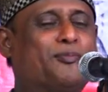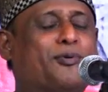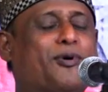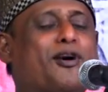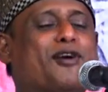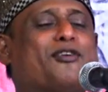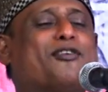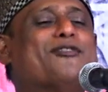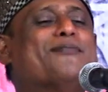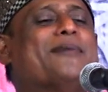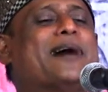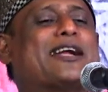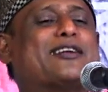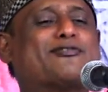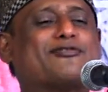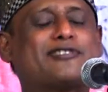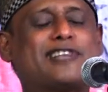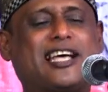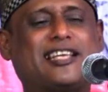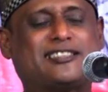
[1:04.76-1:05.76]
বহু
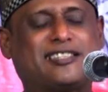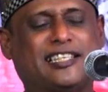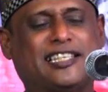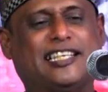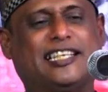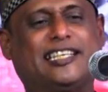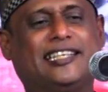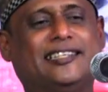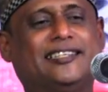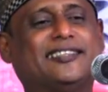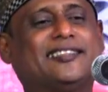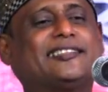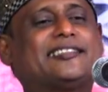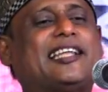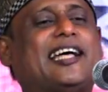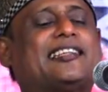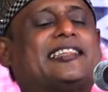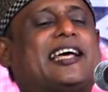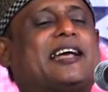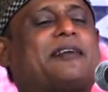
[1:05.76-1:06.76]
মানুষ আছে
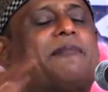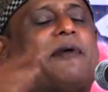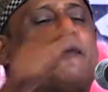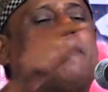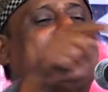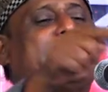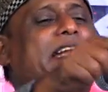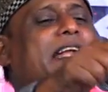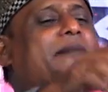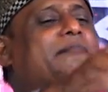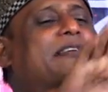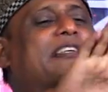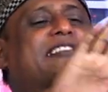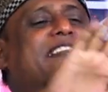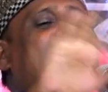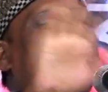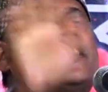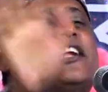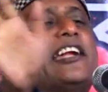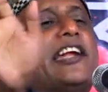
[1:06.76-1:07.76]
দাদার বাপের নাম কি
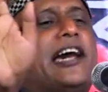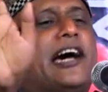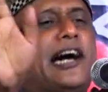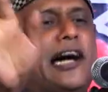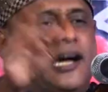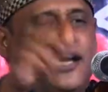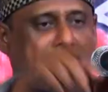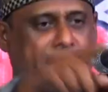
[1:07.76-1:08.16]
জানে না